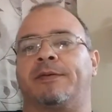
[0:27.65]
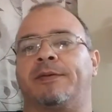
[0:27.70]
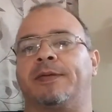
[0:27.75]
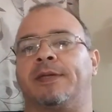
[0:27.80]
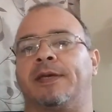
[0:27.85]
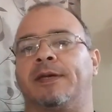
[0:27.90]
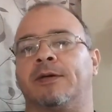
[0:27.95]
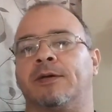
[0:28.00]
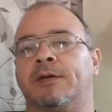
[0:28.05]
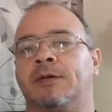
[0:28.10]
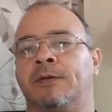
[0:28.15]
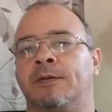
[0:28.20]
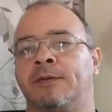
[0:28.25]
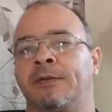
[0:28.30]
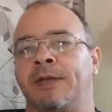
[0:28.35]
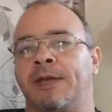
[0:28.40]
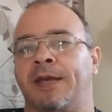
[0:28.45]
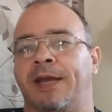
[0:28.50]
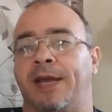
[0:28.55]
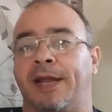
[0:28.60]
video
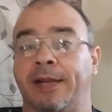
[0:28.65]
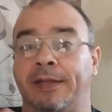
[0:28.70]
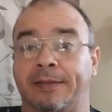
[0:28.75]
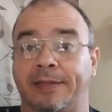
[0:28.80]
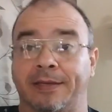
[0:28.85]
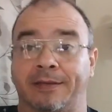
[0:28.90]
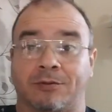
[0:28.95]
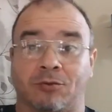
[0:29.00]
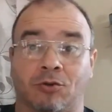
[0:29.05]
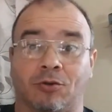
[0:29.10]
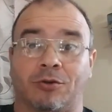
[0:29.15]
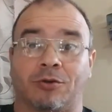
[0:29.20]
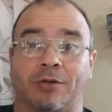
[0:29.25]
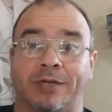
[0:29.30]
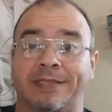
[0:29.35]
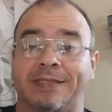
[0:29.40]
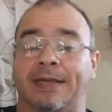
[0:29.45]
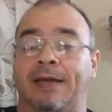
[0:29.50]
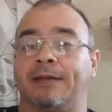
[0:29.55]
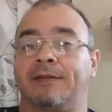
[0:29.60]
El tesoro
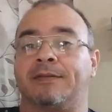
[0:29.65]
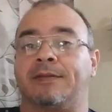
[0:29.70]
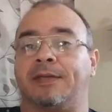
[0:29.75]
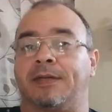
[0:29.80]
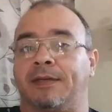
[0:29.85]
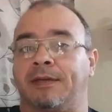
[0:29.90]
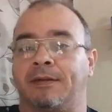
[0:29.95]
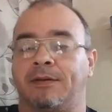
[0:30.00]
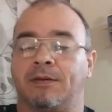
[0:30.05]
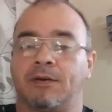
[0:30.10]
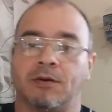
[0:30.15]
está en ti.